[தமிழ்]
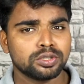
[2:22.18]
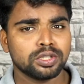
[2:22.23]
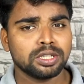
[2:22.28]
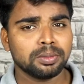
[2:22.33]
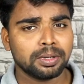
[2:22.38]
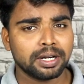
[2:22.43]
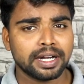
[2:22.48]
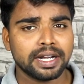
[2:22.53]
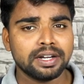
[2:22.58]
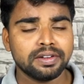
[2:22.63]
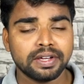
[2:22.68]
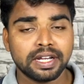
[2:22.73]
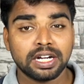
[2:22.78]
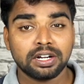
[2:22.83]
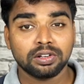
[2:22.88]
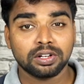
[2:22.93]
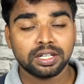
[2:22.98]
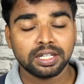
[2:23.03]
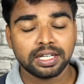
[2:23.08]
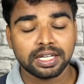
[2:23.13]
ஸோ இந்த மாதிரி ரெண்டு
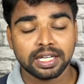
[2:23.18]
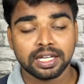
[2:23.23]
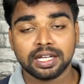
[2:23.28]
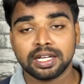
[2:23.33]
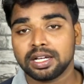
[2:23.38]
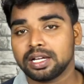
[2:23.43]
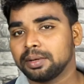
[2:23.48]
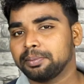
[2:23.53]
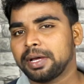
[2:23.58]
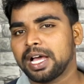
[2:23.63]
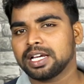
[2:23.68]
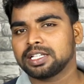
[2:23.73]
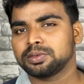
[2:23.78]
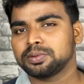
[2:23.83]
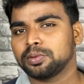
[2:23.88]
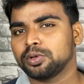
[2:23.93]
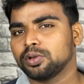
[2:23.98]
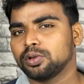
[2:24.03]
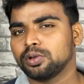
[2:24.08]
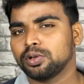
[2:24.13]
வேரியண்ட் வந்து மேக்ஸ்
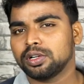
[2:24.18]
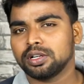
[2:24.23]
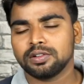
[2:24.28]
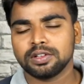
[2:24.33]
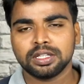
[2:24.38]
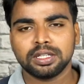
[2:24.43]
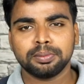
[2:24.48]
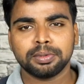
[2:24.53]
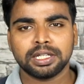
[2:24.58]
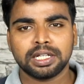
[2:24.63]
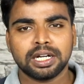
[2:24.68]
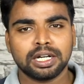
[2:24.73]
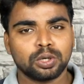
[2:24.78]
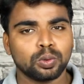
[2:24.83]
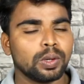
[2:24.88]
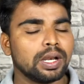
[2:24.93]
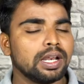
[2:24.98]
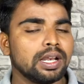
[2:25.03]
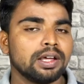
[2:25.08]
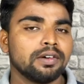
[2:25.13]
ப்ரோவில் வந்து பார்த்திங்கன்னா
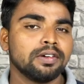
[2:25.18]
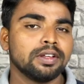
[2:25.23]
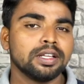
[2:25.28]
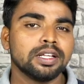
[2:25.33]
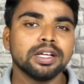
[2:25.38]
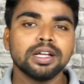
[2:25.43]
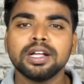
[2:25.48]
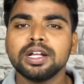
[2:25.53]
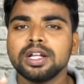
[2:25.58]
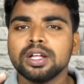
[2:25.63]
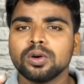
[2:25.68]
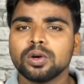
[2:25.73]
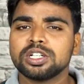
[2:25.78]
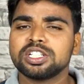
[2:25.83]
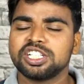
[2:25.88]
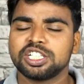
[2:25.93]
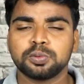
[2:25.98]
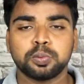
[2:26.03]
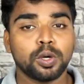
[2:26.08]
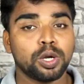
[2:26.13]
டுவெலில் வந்து ஒரு
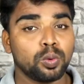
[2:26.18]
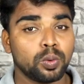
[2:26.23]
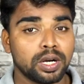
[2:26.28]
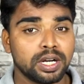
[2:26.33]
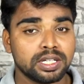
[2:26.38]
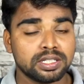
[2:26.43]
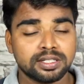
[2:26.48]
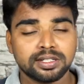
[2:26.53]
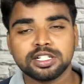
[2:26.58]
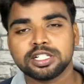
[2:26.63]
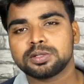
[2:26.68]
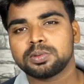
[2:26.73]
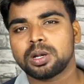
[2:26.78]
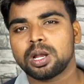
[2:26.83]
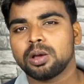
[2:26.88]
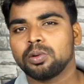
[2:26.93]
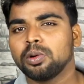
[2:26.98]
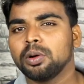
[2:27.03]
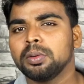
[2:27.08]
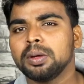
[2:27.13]
சிக்ஸ் பாயிண்ட் ஒன் இன்ச்
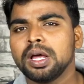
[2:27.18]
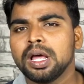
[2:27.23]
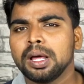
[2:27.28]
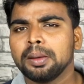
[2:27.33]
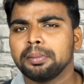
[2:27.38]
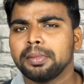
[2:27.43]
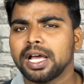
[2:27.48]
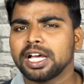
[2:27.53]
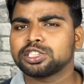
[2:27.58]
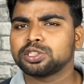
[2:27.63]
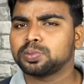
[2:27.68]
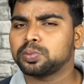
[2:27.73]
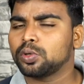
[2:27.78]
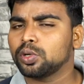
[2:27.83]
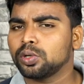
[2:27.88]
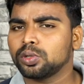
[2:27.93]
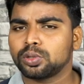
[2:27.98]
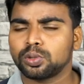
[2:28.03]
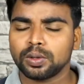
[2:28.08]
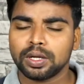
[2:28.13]
டிஸ்பிளேவும் மேக்ஸ்
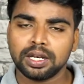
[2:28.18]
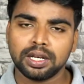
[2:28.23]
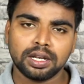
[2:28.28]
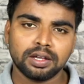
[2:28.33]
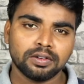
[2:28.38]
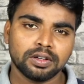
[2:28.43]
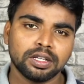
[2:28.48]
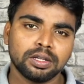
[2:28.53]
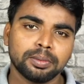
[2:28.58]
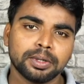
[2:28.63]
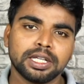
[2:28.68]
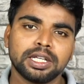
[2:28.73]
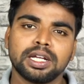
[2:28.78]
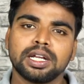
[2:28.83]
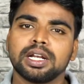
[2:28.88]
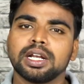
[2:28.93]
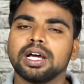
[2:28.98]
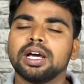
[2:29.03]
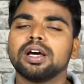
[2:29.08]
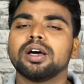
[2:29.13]
ப்ரோ டுவெலில் வந்து
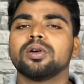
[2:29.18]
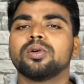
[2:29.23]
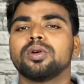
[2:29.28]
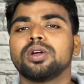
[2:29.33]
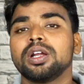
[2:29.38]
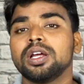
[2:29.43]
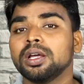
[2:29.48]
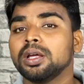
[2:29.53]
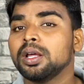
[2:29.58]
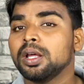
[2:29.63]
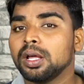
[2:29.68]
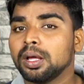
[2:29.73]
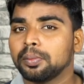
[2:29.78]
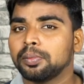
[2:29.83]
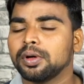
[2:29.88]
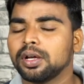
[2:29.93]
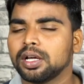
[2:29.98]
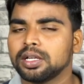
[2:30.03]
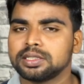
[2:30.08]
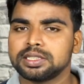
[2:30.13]
பார்த்திங்கன்னா ஒரு
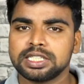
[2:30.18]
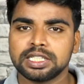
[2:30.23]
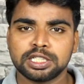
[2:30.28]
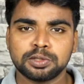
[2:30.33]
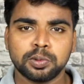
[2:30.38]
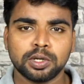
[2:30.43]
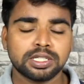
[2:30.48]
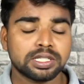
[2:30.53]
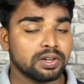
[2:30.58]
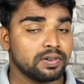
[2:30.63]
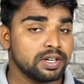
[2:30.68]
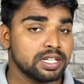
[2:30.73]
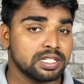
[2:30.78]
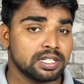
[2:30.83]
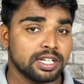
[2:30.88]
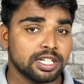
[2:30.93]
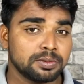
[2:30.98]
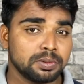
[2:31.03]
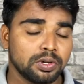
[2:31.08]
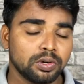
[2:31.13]
இப்போ சிக்ஸ் பாயிண்ட் செவன்
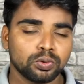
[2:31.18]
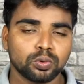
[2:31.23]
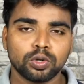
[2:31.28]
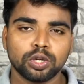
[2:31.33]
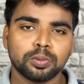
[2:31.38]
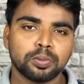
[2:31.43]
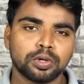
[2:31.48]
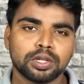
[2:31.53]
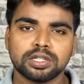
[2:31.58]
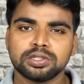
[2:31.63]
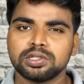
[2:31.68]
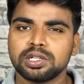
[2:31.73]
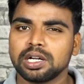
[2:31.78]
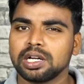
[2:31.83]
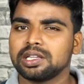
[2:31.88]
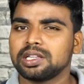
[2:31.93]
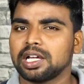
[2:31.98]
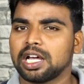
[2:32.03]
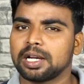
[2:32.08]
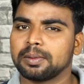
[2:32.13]
இன்ச் வந்து கொடுக்க போகிறதா
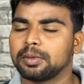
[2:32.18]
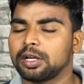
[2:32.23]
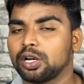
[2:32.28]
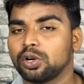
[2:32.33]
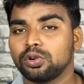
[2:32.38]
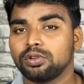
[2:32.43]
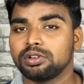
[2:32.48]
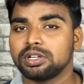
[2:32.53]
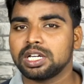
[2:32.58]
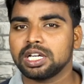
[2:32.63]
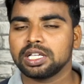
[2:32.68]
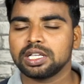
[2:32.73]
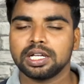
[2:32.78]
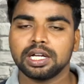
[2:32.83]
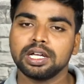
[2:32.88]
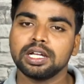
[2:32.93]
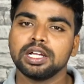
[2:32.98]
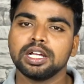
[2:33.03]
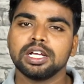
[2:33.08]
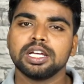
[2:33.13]
சொல்லியிருக்காங்க தாரமான ஒரு விஷயம்
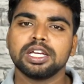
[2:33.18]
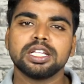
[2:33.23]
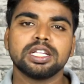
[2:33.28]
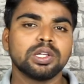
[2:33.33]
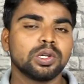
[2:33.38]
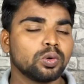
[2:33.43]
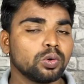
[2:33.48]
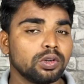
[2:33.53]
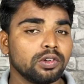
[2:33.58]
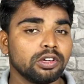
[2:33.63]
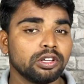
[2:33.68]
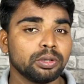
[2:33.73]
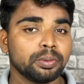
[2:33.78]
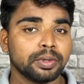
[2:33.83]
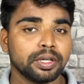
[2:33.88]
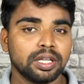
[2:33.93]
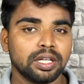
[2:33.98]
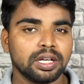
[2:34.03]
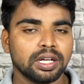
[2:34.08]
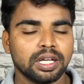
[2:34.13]
தான் இதுன்னு கூட வந்து
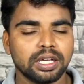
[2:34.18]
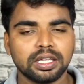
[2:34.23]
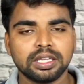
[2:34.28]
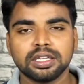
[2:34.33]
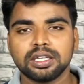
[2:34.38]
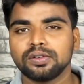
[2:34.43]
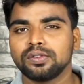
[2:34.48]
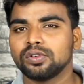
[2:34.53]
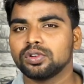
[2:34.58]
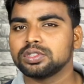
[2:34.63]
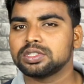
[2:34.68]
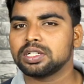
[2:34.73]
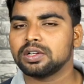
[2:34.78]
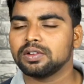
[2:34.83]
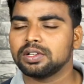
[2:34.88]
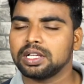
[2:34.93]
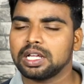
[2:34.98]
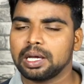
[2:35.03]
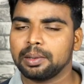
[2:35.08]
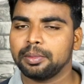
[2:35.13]
பார்த்திங்கன்னா இந்த ஃபோன்ஸில்
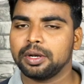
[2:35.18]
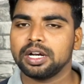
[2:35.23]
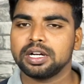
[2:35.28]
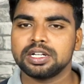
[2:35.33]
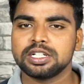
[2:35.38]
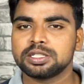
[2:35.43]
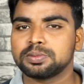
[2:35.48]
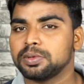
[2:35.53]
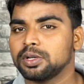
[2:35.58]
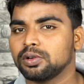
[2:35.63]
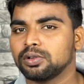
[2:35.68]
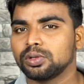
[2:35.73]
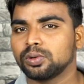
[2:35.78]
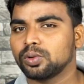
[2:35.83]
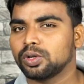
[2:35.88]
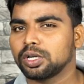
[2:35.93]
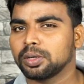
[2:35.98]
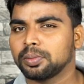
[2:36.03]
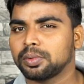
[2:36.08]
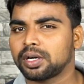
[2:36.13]
வந்து அம்லட் டிஸ்பிளே வந்து
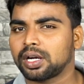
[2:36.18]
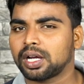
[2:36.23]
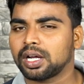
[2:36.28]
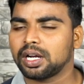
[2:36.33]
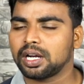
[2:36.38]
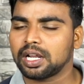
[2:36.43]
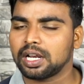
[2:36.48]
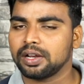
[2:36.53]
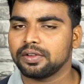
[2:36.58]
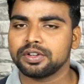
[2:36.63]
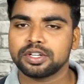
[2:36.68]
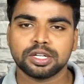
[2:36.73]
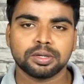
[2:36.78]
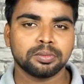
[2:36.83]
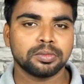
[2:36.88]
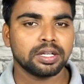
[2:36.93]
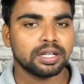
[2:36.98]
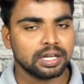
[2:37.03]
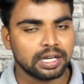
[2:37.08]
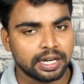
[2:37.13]
கொடுக்க போகிறாங்க நல்ல
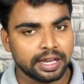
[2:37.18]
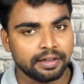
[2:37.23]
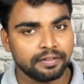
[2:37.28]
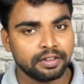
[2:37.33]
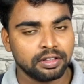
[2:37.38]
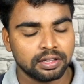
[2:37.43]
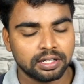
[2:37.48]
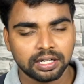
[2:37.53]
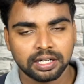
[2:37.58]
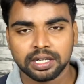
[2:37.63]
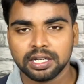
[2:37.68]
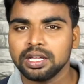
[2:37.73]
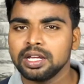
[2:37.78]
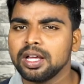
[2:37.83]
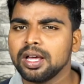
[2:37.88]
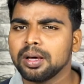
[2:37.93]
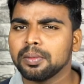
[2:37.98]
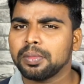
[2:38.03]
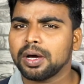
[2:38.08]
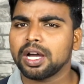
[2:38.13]
விஷயம் தான் நிறையவே வந்துருக்கு
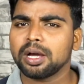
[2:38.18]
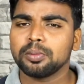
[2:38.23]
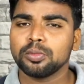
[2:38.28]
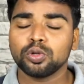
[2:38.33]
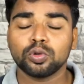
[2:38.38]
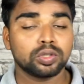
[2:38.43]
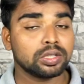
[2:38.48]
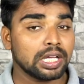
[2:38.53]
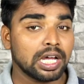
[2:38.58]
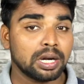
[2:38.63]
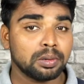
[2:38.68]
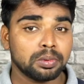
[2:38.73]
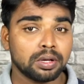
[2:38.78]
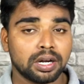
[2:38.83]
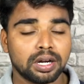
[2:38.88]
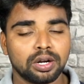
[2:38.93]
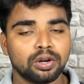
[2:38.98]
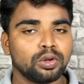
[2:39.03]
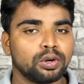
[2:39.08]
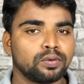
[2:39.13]
பார்க்கும்போது ஒரு
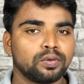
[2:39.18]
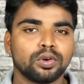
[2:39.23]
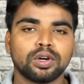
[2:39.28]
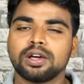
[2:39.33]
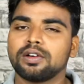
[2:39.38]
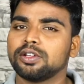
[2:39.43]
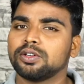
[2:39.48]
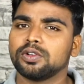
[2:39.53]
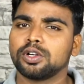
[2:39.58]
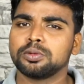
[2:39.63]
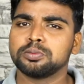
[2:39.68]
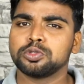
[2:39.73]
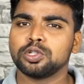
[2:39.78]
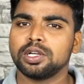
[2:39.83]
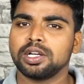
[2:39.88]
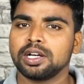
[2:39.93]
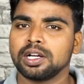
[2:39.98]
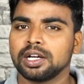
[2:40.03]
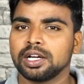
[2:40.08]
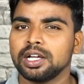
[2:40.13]
தாறுமாறான ஒரு ஃபோனாக வந்து வரும்னு
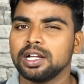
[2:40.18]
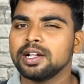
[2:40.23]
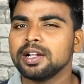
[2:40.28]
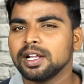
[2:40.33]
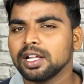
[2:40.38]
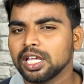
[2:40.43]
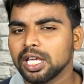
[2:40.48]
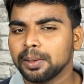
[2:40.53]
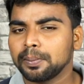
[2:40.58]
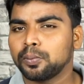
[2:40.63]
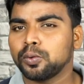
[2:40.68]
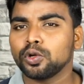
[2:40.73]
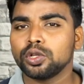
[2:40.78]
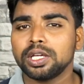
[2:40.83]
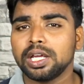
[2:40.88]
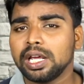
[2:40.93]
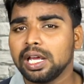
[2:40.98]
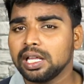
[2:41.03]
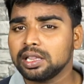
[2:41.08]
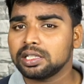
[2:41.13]
சொல்லியிருக்காங்க
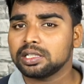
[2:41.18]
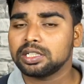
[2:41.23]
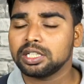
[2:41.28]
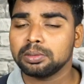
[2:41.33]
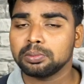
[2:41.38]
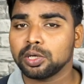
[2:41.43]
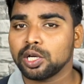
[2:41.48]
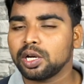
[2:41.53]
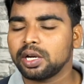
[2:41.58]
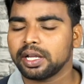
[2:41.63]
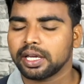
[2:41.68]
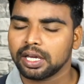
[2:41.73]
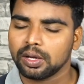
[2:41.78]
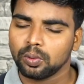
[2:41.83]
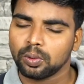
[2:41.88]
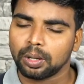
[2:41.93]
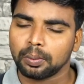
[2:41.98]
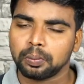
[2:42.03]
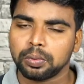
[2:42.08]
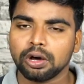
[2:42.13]
இப்போதைக்கு ஏ தேர்ட்டின் பயானிக்கே
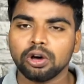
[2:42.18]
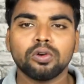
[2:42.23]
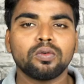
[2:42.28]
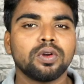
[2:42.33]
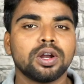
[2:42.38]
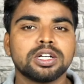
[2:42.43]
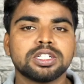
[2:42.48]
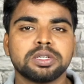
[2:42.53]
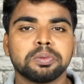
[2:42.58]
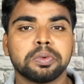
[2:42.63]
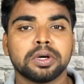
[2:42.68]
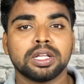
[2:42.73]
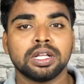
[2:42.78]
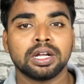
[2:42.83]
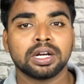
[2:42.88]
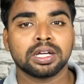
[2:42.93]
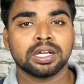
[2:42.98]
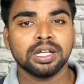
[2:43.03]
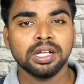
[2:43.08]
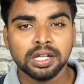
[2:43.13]
ஒரு பவர்ஃபுல்லான சிப்பாக
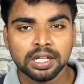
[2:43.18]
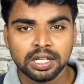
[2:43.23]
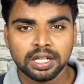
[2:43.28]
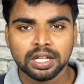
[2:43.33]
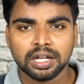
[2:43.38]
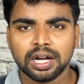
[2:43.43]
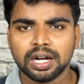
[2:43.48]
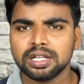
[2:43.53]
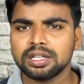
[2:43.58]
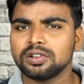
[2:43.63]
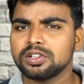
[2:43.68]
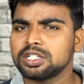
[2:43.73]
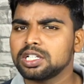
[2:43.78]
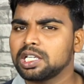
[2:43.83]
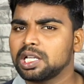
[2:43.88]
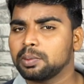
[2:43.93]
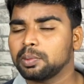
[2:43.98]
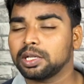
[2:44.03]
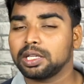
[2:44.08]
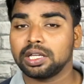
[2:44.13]
தான் இருக்குது அடுத்த
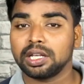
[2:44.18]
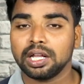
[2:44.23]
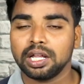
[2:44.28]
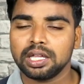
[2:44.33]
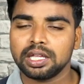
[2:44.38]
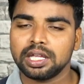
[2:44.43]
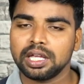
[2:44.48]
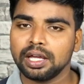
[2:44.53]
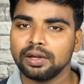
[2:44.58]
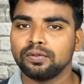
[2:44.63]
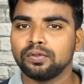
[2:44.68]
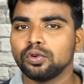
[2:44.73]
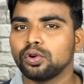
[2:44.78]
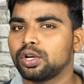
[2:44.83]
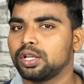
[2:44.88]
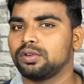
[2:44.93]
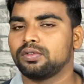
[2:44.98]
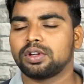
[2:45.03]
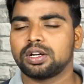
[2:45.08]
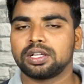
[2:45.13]
வருஷத்தில் பார்த்திங்கன்னா ஏ
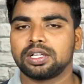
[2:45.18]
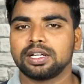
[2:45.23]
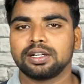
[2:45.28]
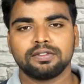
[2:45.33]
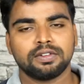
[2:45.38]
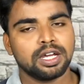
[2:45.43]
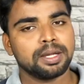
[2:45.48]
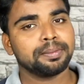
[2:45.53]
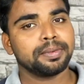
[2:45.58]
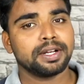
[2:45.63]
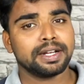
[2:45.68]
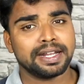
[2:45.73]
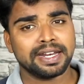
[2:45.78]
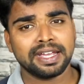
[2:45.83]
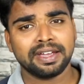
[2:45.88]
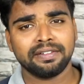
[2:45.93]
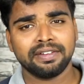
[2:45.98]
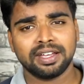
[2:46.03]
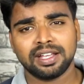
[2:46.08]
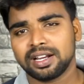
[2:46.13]
ஃபோர்டீன் வரதுக்கான வாய்ப்பு
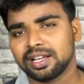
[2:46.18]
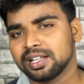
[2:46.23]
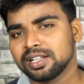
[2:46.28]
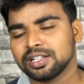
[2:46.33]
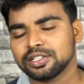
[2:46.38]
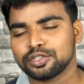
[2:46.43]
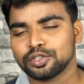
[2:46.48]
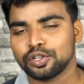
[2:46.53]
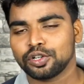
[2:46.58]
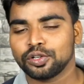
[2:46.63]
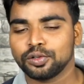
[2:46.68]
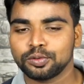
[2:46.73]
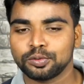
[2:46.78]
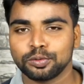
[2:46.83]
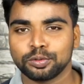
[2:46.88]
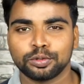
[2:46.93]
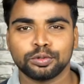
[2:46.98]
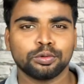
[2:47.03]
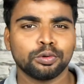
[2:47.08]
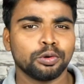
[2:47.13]
நிறையவே இருக்குதுன்னு தான் சொல்லணும்
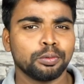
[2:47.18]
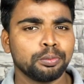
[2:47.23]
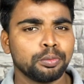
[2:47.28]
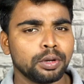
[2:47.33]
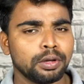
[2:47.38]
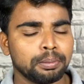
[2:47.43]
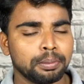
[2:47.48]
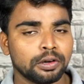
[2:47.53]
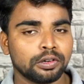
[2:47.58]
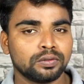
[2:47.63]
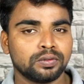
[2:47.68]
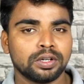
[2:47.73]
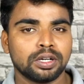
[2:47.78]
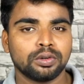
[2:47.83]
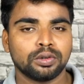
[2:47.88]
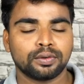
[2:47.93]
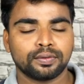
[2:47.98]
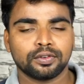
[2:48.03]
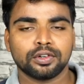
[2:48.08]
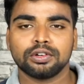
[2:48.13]
ஒரு ரொம்பவே
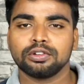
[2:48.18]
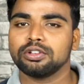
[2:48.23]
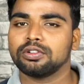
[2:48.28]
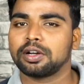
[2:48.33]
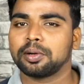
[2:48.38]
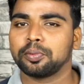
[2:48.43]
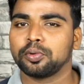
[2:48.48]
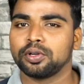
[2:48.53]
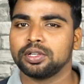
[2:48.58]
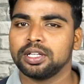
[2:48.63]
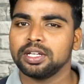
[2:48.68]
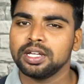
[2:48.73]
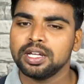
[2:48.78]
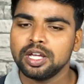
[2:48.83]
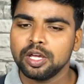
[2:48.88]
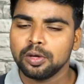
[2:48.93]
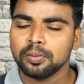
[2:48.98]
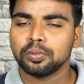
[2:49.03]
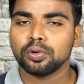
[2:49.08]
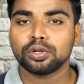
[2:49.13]
பவர்ஃபுல்லான ஒரு ஃபோன் வந்து வரப்போகுது
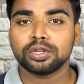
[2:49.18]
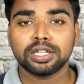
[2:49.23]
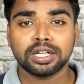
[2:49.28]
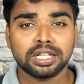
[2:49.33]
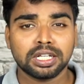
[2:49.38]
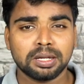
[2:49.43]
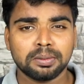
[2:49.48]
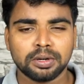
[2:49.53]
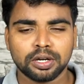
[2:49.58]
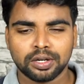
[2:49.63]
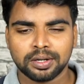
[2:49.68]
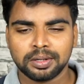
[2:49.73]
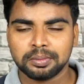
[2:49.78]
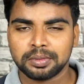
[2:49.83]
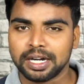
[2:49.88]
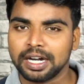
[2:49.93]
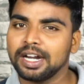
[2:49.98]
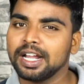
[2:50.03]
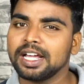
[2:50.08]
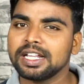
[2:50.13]
பொறுத்து இருந்தால் பார்க்கணும்
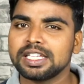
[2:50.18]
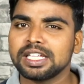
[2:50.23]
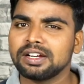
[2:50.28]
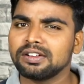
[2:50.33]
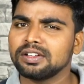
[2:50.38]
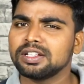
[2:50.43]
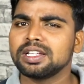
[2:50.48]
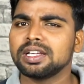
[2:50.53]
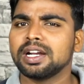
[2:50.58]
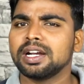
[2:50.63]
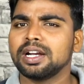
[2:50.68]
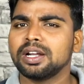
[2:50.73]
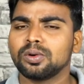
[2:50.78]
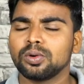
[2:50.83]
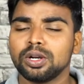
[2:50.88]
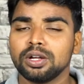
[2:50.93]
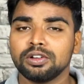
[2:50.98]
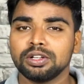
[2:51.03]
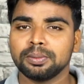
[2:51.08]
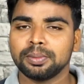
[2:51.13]
ரெண்டாயிரத்தி இருபது
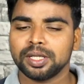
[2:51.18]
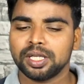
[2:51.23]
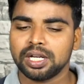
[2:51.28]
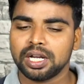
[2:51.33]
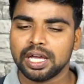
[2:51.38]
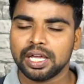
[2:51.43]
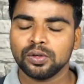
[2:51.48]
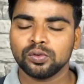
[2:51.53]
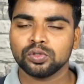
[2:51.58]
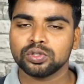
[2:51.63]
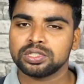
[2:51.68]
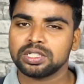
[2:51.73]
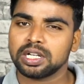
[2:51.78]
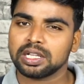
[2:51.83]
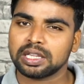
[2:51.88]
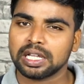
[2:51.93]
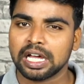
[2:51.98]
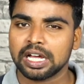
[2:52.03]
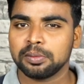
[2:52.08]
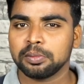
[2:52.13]
ரெண்டுக்குள்ளே வந்து பார்த்திங்கன்னா
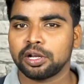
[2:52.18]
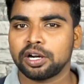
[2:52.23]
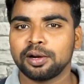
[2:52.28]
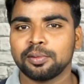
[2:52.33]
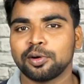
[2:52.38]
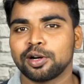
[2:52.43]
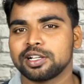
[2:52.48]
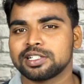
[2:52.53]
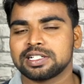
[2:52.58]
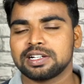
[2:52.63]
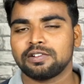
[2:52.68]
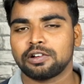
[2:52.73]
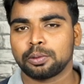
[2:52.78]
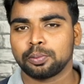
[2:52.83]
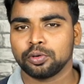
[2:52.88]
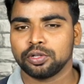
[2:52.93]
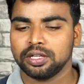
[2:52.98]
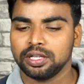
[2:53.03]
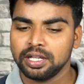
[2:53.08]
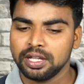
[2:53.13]
ஐஃபோன்ஸில் தார்மாரான மாடல்ஸ்லாம்
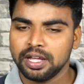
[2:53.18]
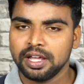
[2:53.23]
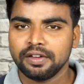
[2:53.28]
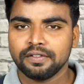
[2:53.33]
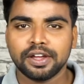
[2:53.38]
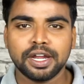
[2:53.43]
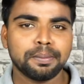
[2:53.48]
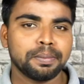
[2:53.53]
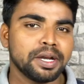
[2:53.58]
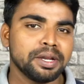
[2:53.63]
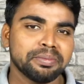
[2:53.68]
வரப்போது வெயிட்